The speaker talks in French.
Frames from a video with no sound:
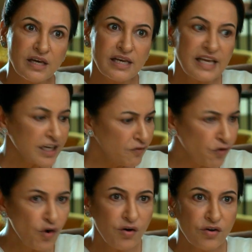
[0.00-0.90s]
Mais elle
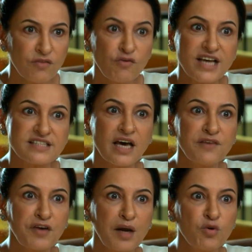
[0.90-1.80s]
a
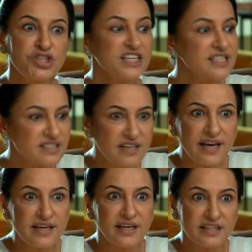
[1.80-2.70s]
dépassé toutes les
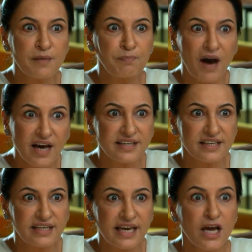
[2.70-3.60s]
limites de l'ingratitude.
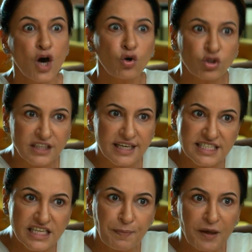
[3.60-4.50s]
Et
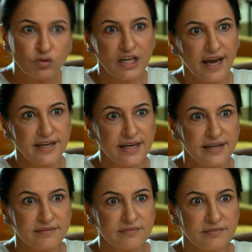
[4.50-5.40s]
maintenant elle est égoïste.